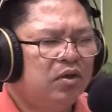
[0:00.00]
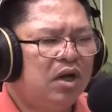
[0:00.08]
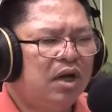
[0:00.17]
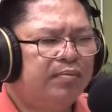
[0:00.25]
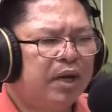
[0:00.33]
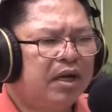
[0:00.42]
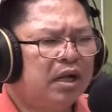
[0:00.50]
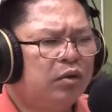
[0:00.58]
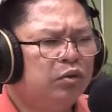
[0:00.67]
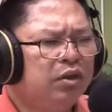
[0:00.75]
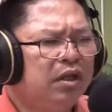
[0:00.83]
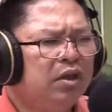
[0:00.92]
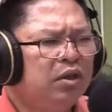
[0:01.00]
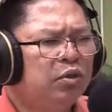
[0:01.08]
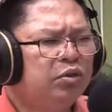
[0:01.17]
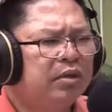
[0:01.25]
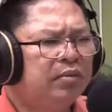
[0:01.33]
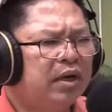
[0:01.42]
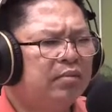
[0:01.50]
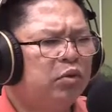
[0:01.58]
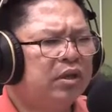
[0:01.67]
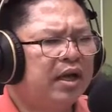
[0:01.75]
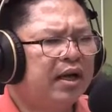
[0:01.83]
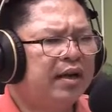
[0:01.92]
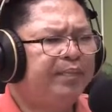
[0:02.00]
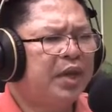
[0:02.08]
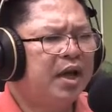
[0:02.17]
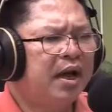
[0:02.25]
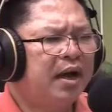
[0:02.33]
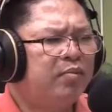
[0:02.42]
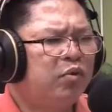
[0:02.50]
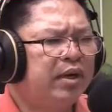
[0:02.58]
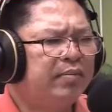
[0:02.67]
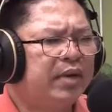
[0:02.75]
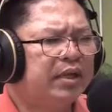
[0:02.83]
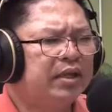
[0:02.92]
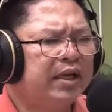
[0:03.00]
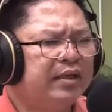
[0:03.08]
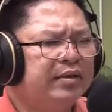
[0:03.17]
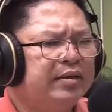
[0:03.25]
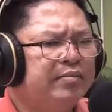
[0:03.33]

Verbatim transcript: ug ang pagkakuntinto sa mga butang nga among nabatnan